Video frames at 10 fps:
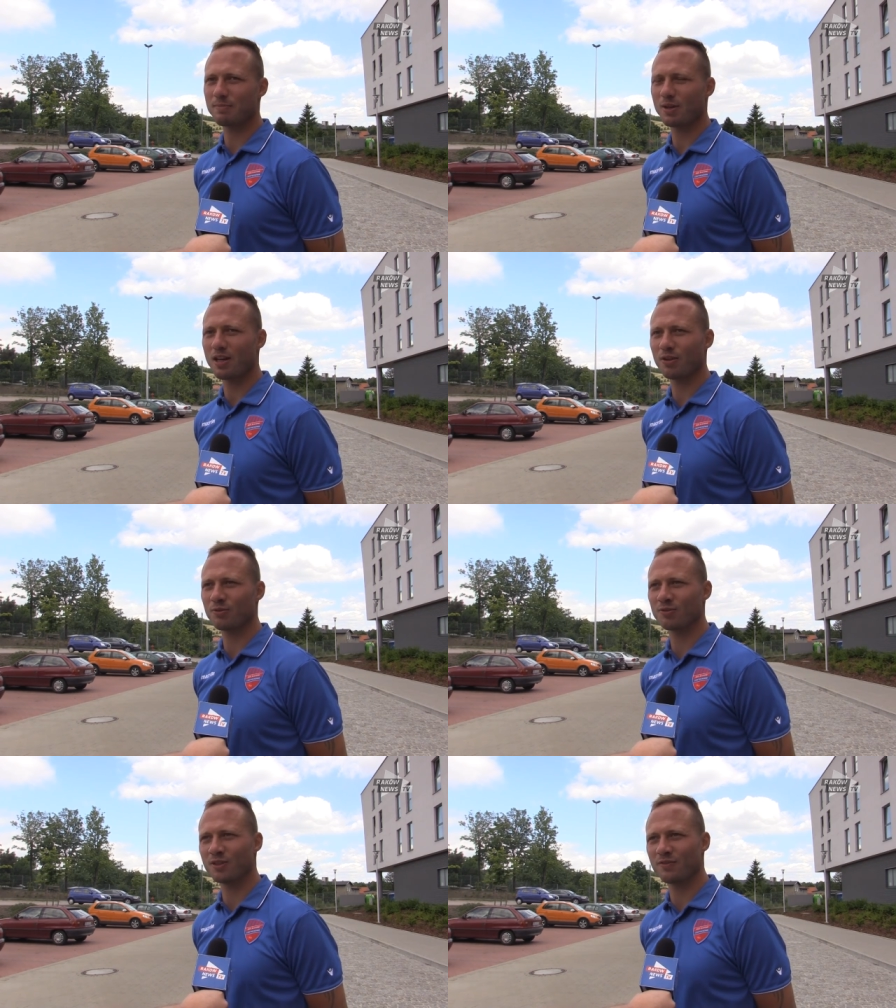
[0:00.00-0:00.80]
spychają
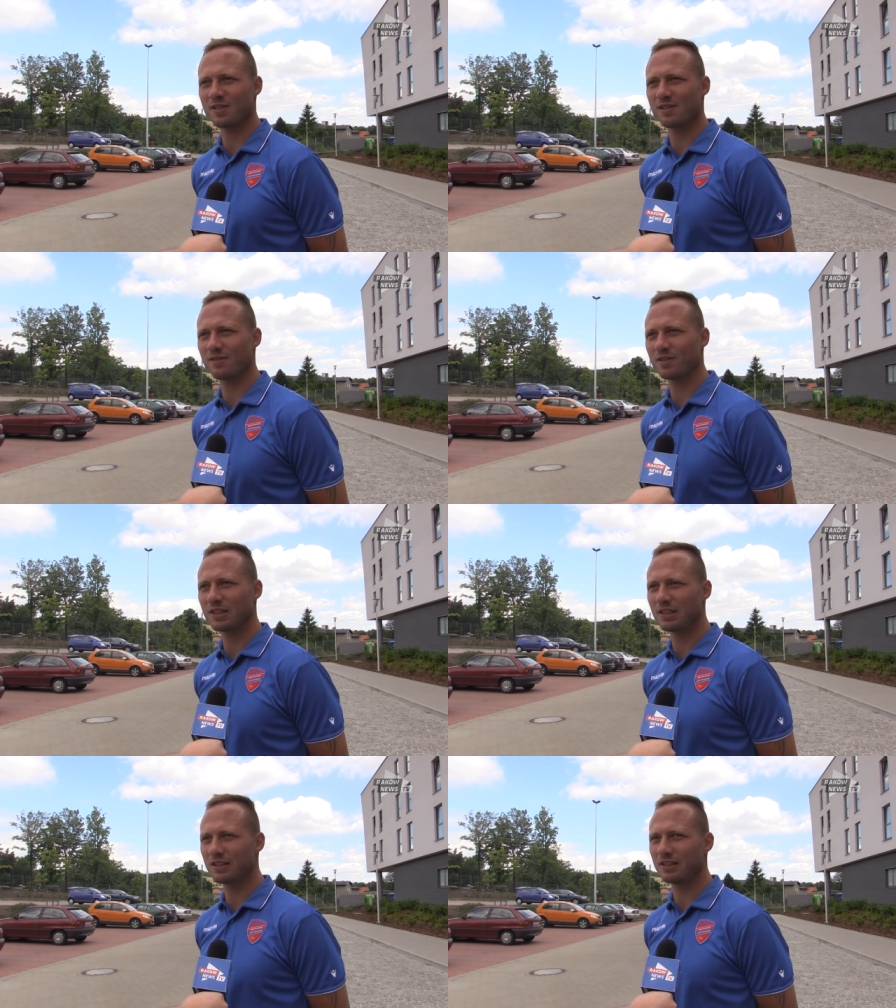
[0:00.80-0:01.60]
ją do
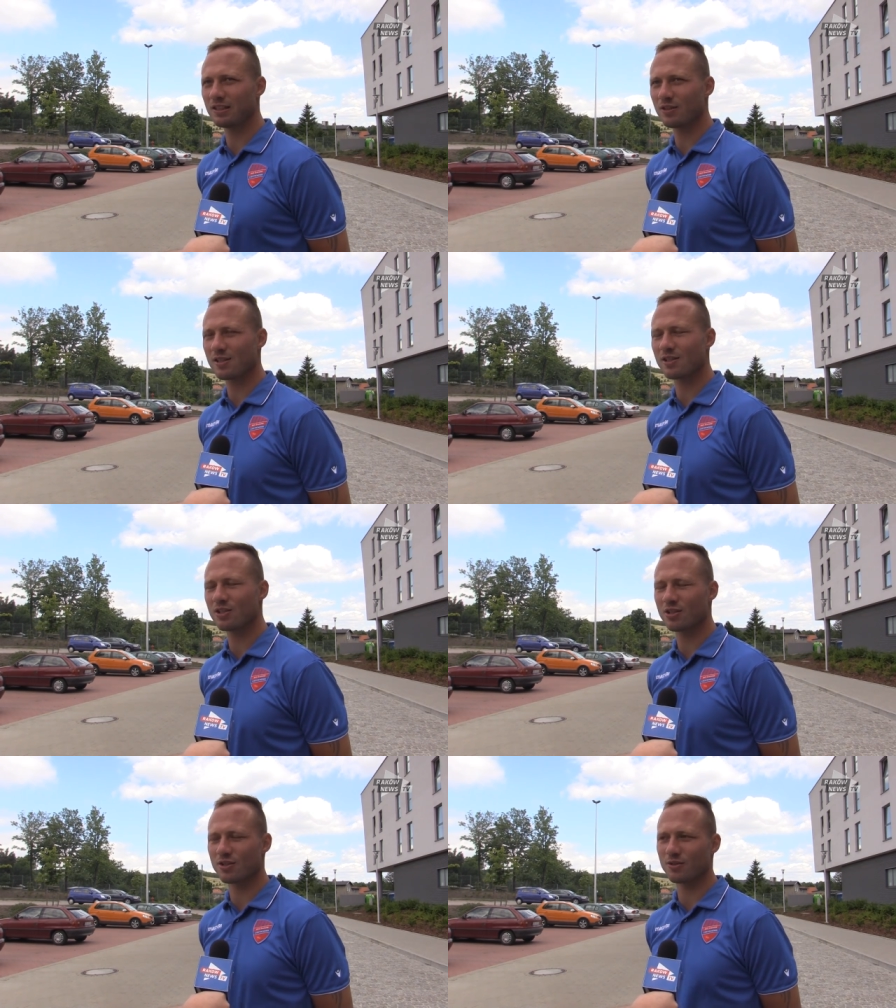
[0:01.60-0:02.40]
defensywy i no, jest
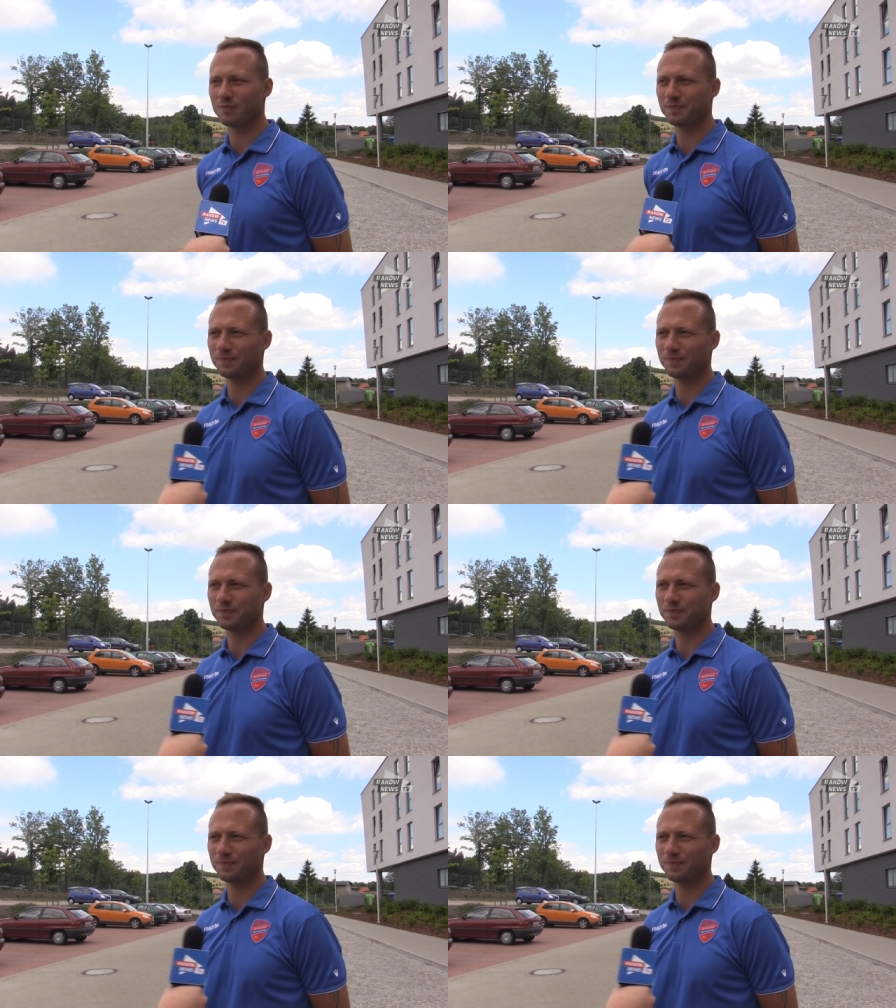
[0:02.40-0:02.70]
jej ciężko.